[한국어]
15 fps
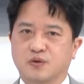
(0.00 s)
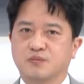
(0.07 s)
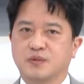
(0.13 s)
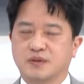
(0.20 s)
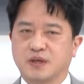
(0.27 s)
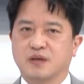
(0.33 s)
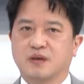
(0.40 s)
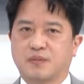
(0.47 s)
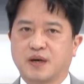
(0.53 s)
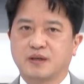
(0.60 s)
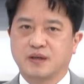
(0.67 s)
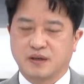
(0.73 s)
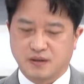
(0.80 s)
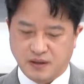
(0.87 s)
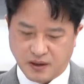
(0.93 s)
조금 더 챙겨봐야
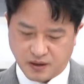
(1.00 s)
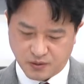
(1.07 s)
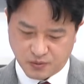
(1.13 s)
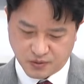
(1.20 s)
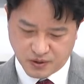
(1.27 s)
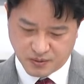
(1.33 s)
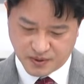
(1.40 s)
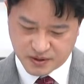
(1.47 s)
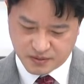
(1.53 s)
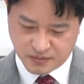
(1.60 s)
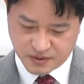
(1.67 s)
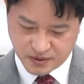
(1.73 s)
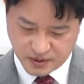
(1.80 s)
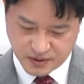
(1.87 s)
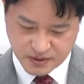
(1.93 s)
되겠다 그렇게
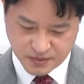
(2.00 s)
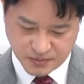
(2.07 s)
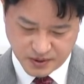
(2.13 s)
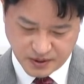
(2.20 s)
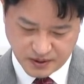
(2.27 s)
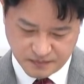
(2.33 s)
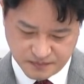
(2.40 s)
말씀을 드리겠습니다.